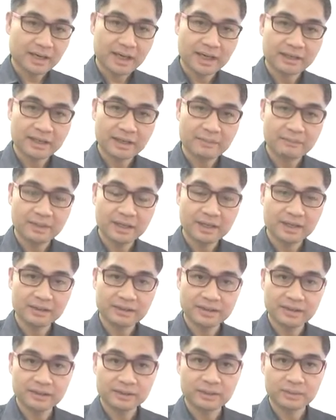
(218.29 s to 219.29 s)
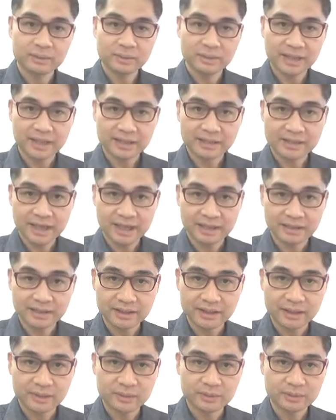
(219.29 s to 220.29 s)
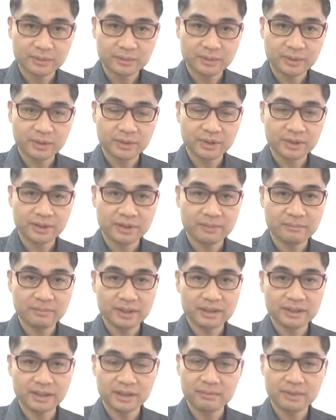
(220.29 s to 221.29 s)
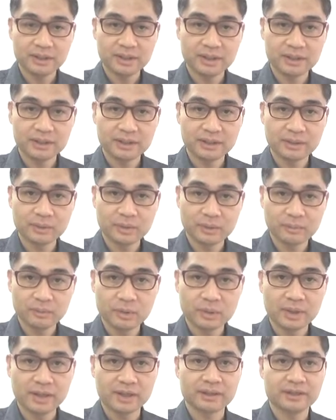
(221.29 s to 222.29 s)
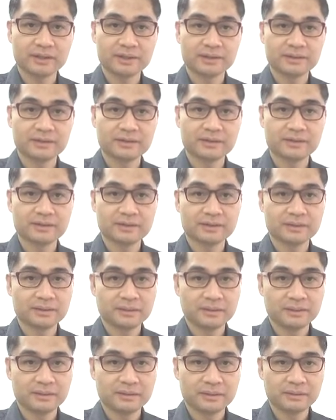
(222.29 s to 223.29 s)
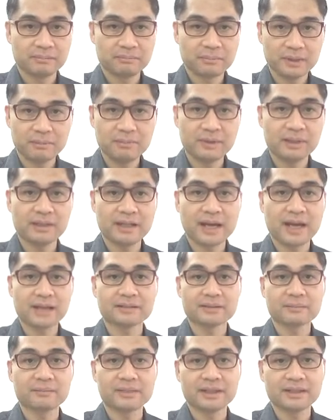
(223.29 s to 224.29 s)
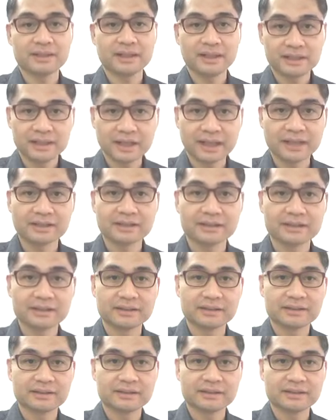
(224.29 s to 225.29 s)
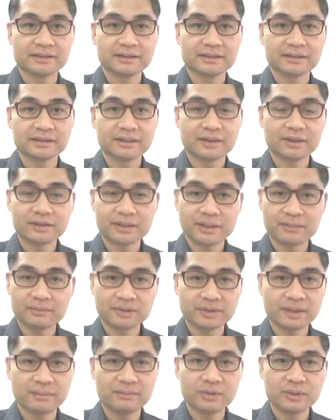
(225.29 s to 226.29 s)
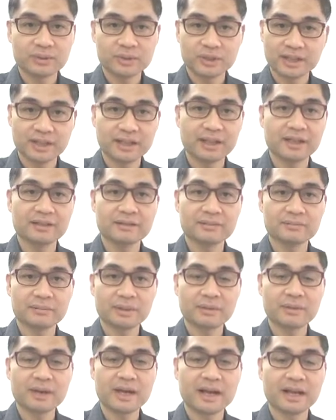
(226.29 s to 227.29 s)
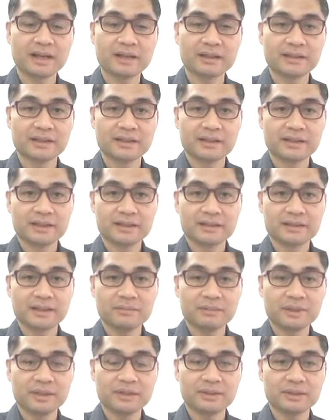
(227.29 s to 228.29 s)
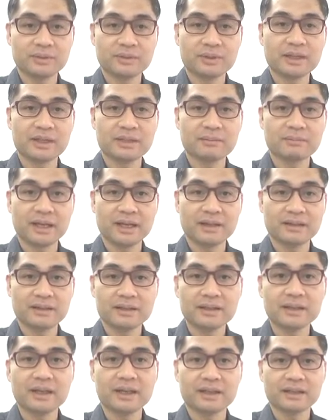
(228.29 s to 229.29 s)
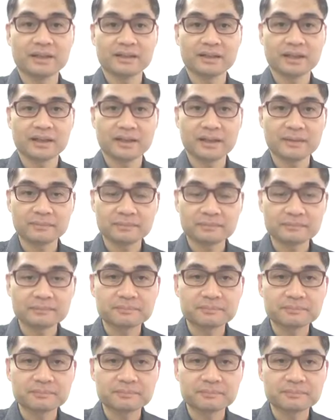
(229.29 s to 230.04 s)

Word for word: การทำเลเซอร์สิวตันอย่างเดียว โดยที่ไม่ใช้วิธีอื่นร่วมด้วย ไม่มีทางสำเร็จเช่นกัน ต้องทำซ้ำอยู่เช่นนั้น เพราะว่าจะมีสิวเกิดใหม่เรื่อยๆนะครับ